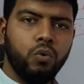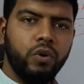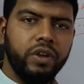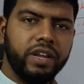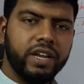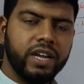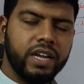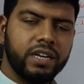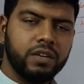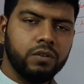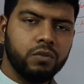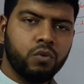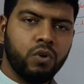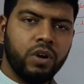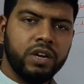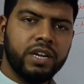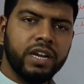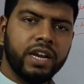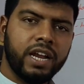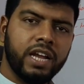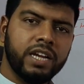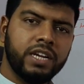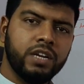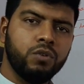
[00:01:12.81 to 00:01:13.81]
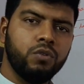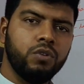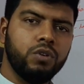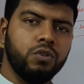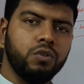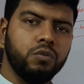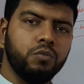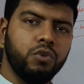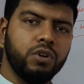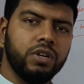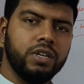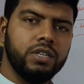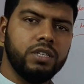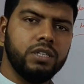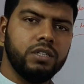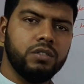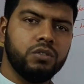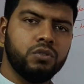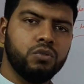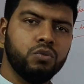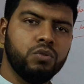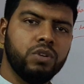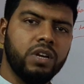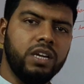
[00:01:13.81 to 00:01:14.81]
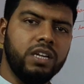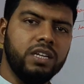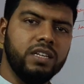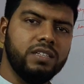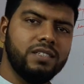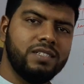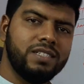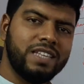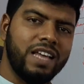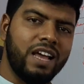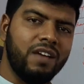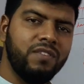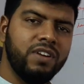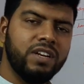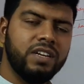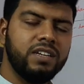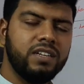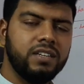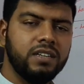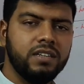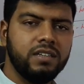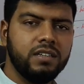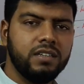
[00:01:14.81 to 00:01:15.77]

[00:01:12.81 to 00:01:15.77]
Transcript: ওই ক্যাট কয়টা ক্যাটাগরির উপরে টোটালি সেভেন